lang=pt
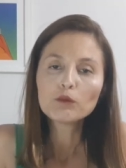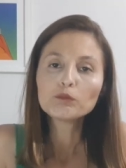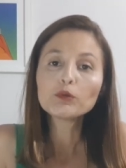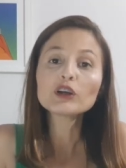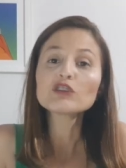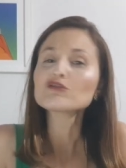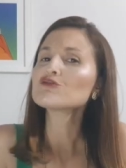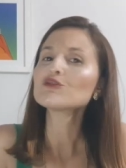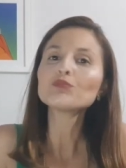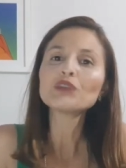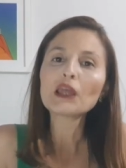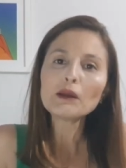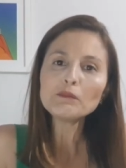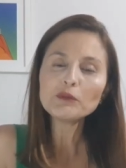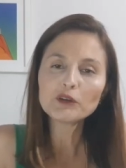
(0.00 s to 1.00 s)
porque já tinha um
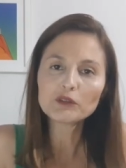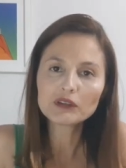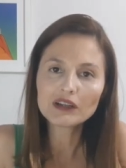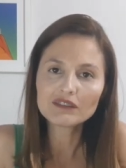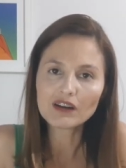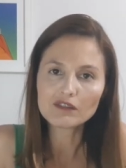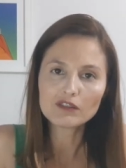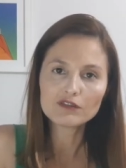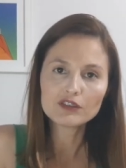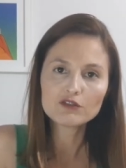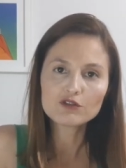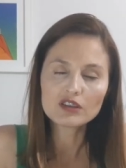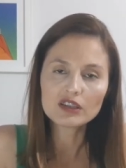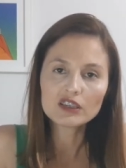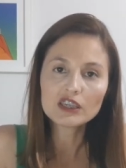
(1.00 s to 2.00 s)
tempo que eu não gravava
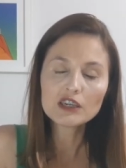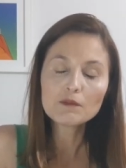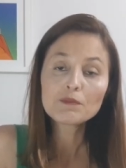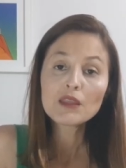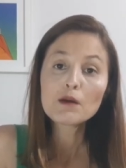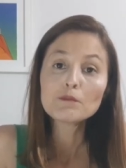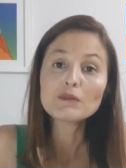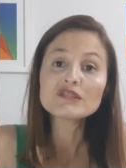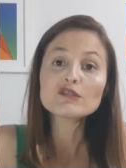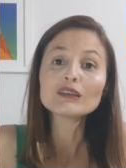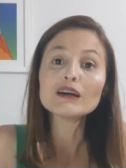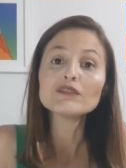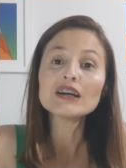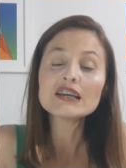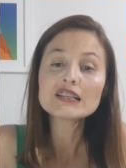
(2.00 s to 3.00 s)
vídeos aqui, mas eu
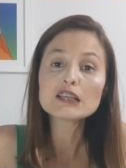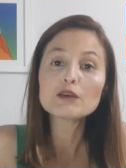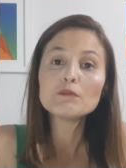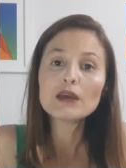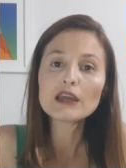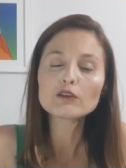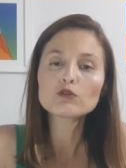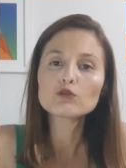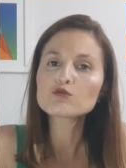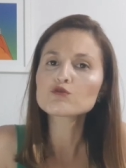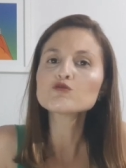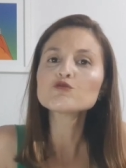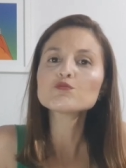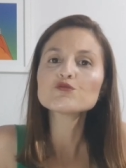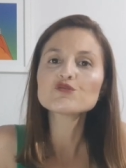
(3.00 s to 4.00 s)
estava recebendo nos
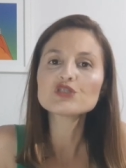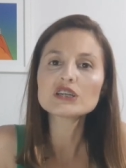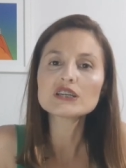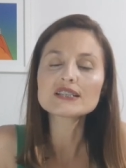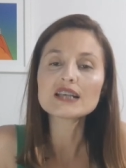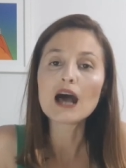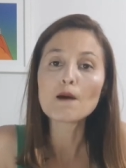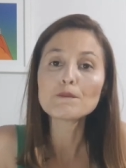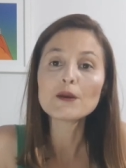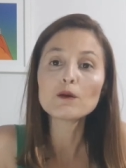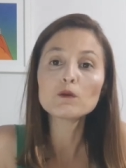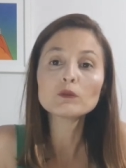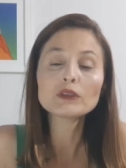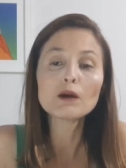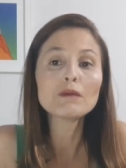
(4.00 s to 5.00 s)
últimos dias a
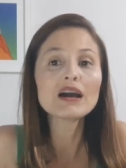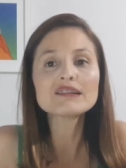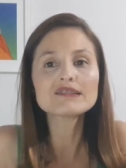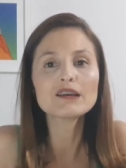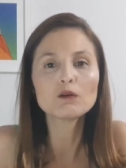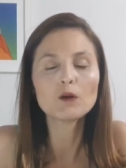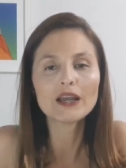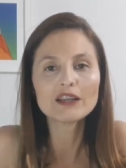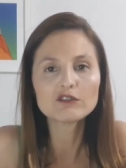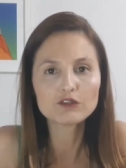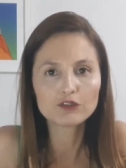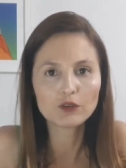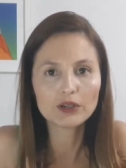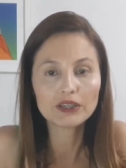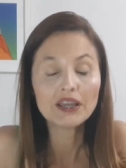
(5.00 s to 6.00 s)
pergunta mais recorrente
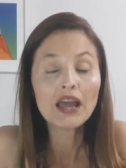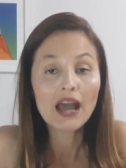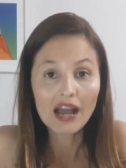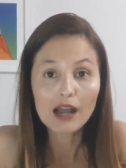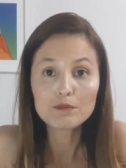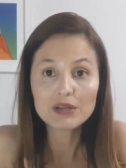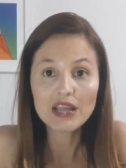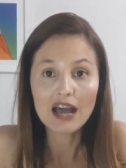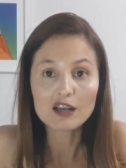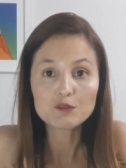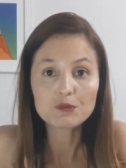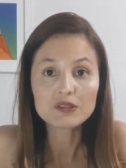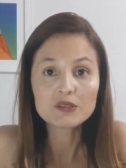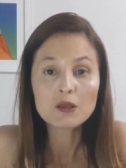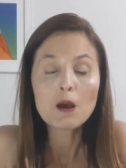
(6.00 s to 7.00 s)
foi, abre
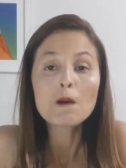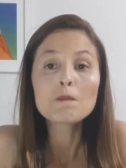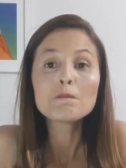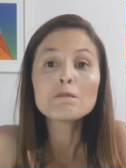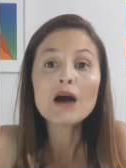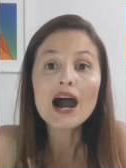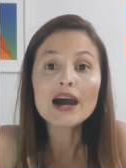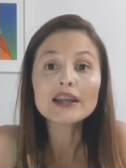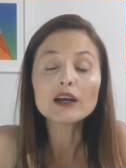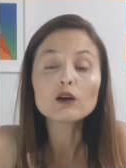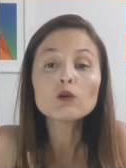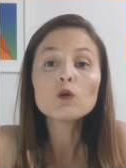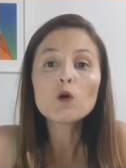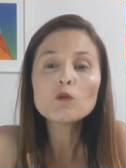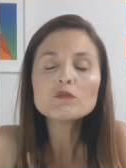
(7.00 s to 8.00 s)
aspas, Mara,
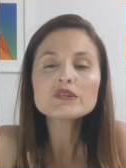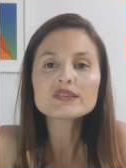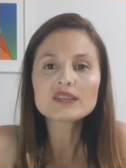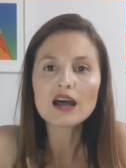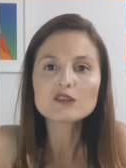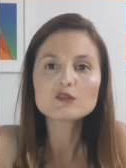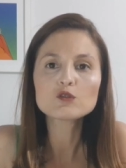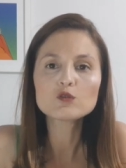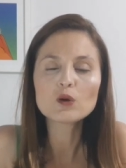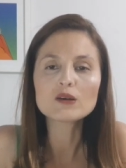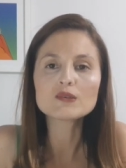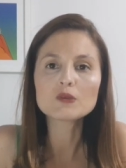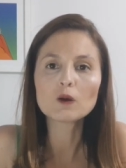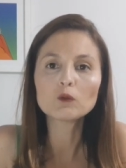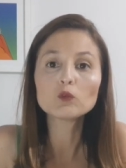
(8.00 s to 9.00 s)
como está a
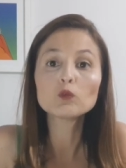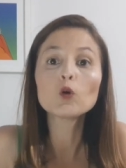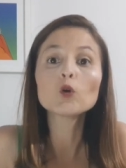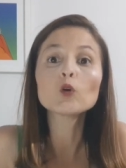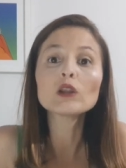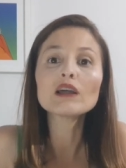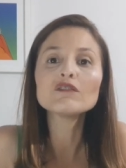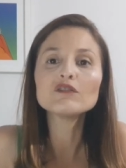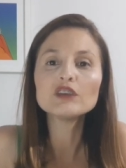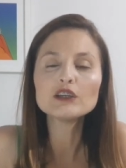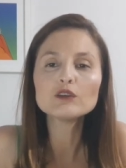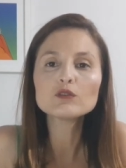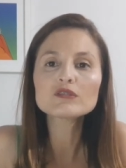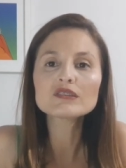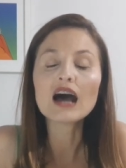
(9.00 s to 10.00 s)
situação do
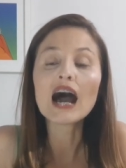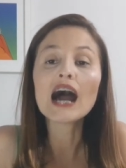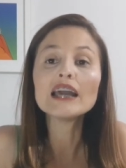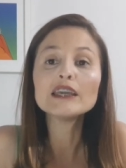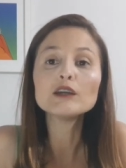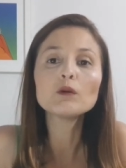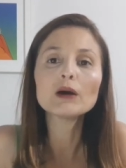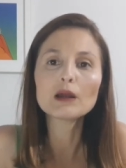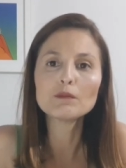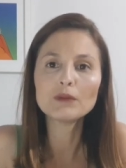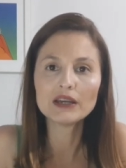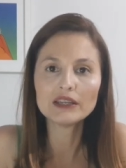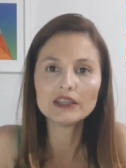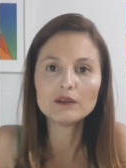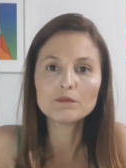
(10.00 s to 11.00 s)
coronavírus aí em
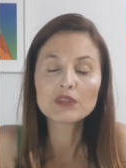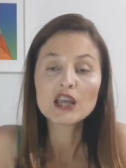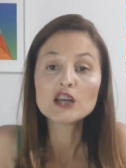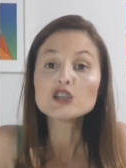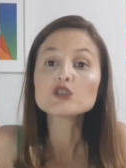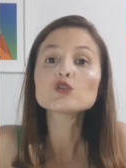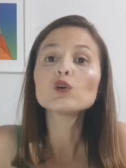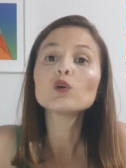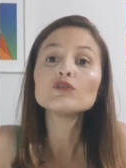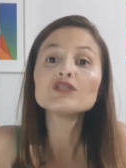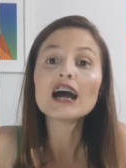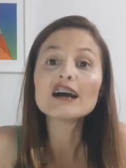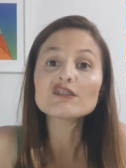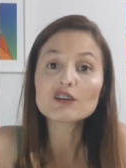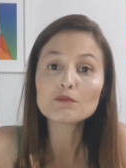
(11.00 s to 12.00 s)
Guarapari? Estou com
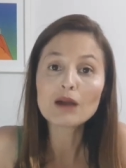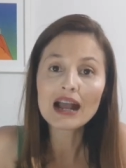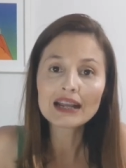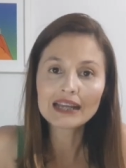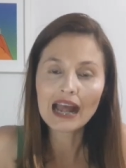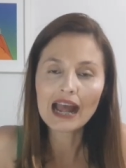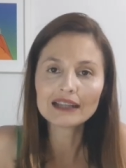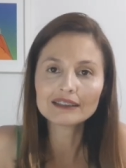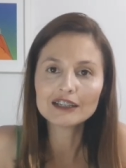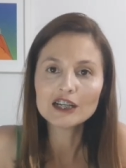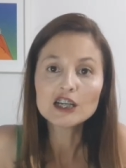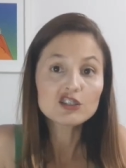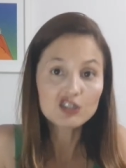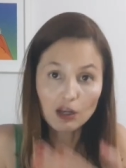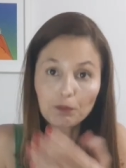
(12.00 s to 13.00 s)
viagem marcada,
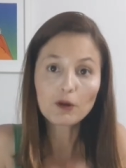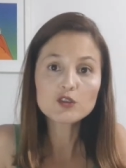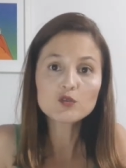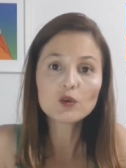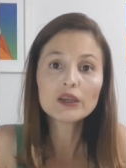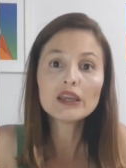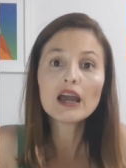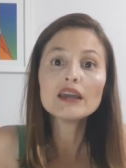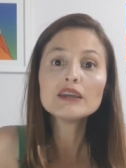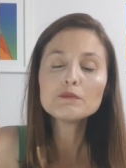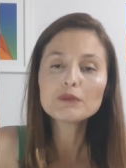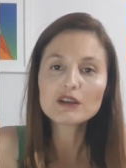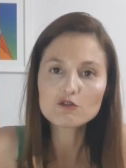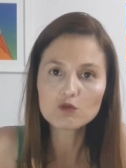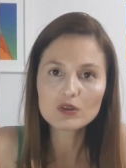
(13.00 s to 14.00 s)
já posso ir aí
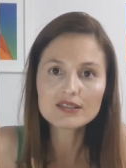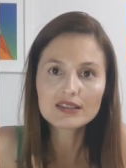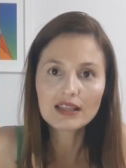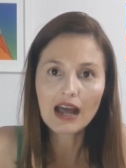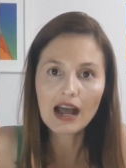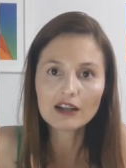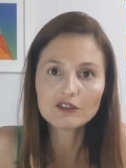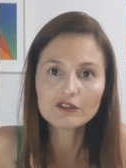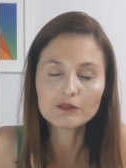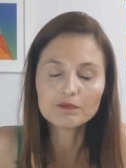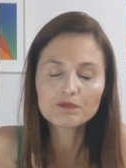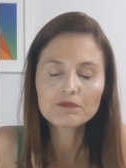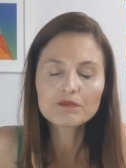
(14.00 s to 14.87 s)
para sua cidade?